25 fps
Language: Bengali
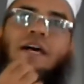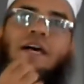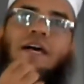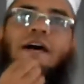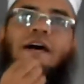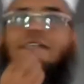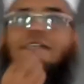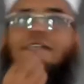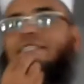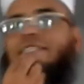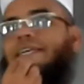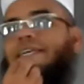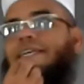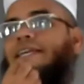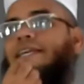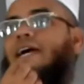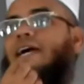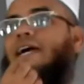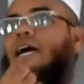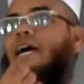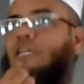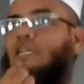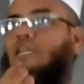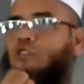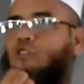আজকের
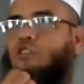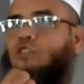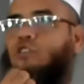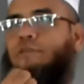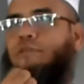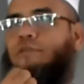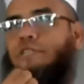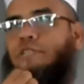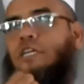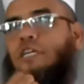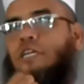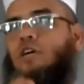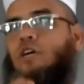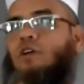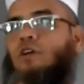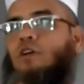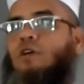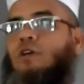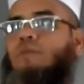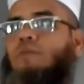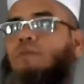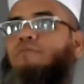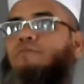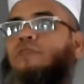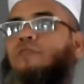আলোচ্য বিষয় হল
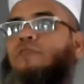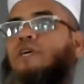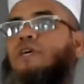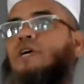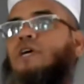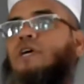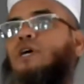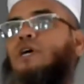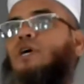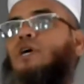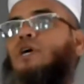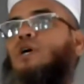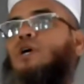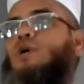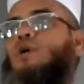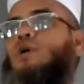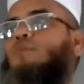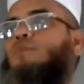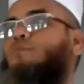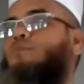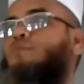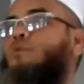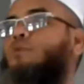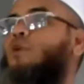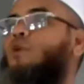
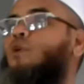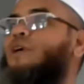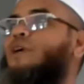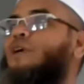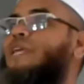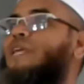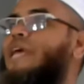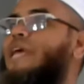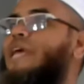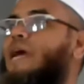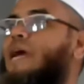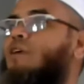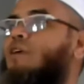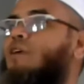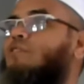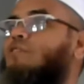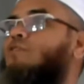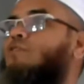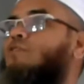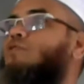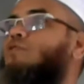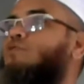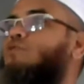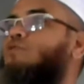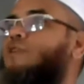প্রক্রিয়াগত
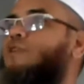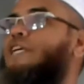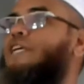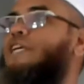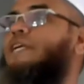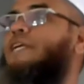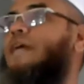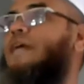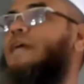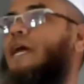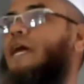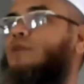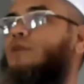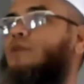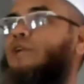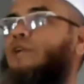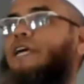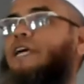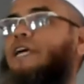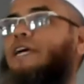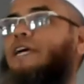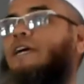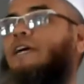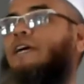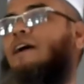ত্রুটির কারণে
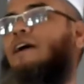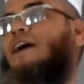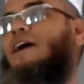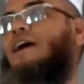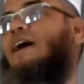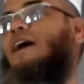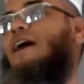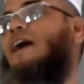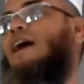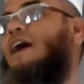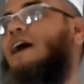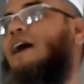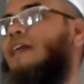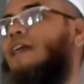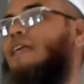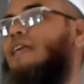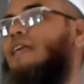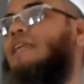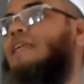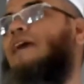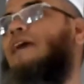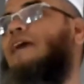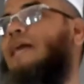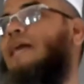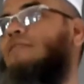হালাল
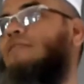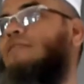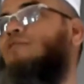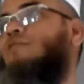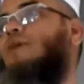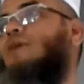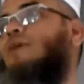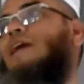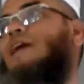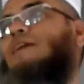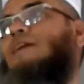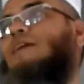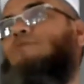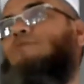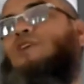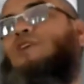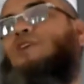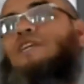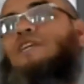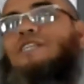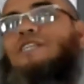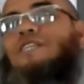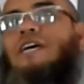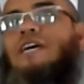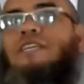খাদ্য হারাম
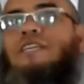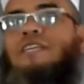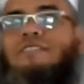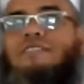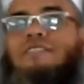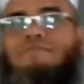হয়ে যায়